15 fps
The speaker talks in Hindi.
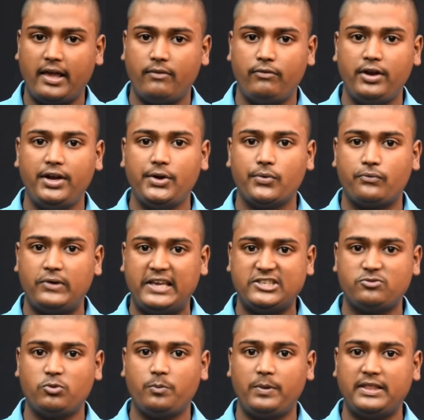ये वीडियो
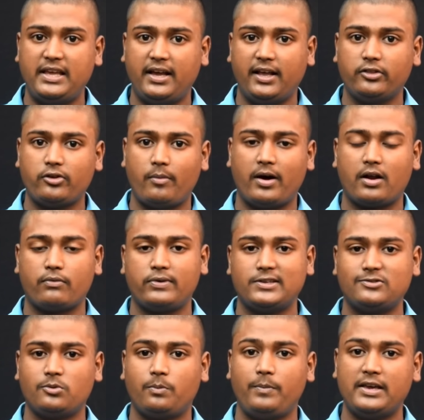फेसबुक पे देख रहे हैं तो हमारा
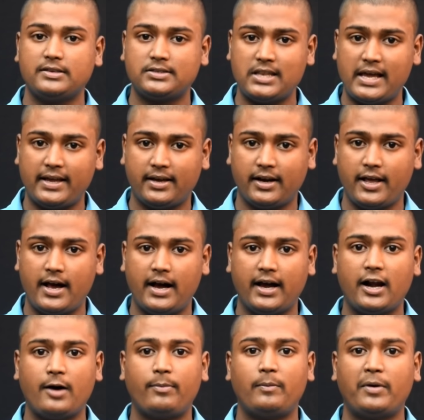फेसबुक पेज लाइक करें
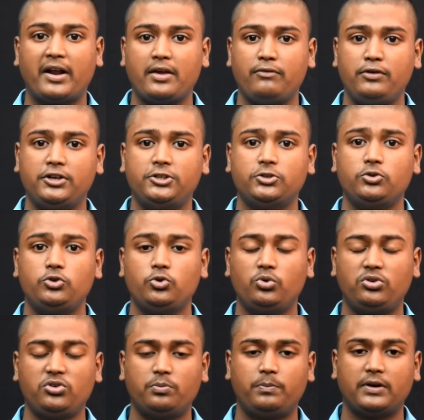अगर आप हमारा वीडियो
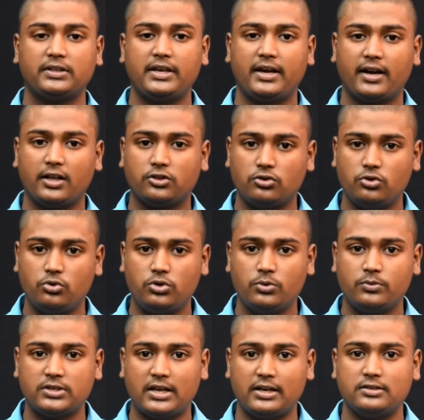यूट्यूब पर देख रहे हैं तो
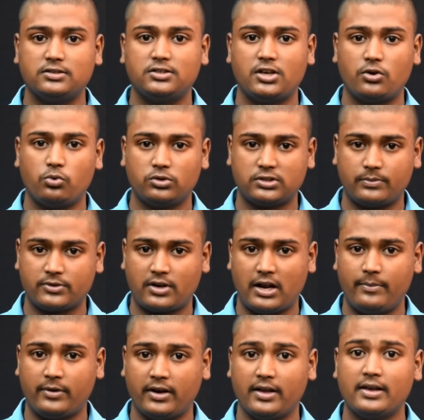यूट्यूब चैनल ज़रूर
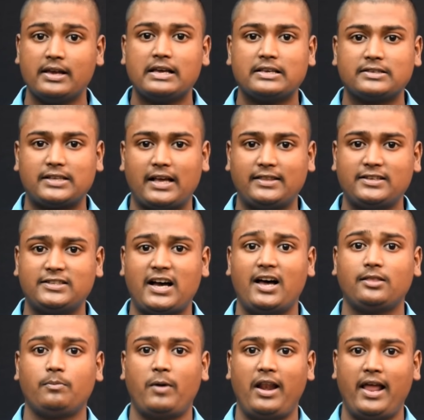सब्सक्राइब करें साथ ही
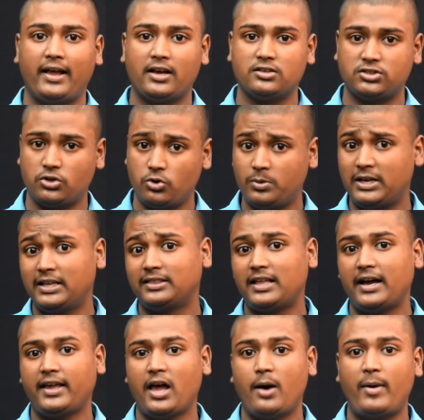साथ बेलाइकन ज़रूर बनाएँ
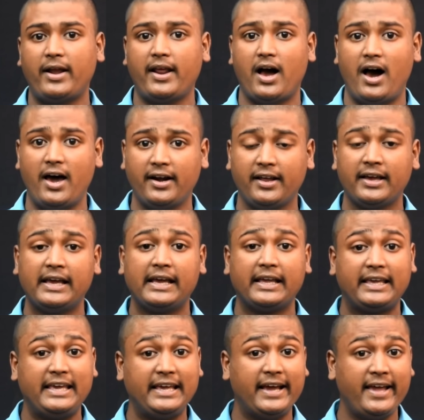ताकि हमारे हर
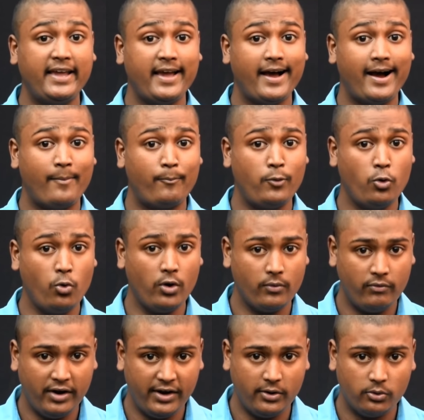की गई अपलोड
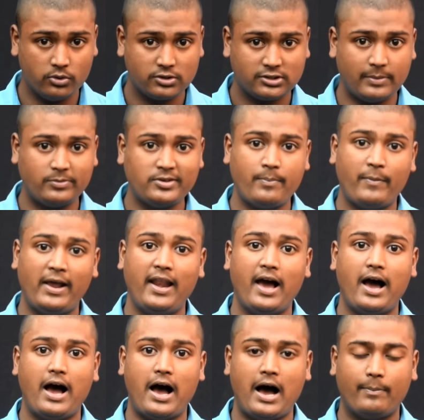वीडियो सबसे पहले
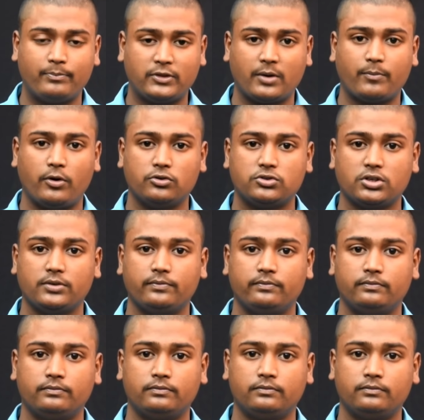आप तक पहुँचे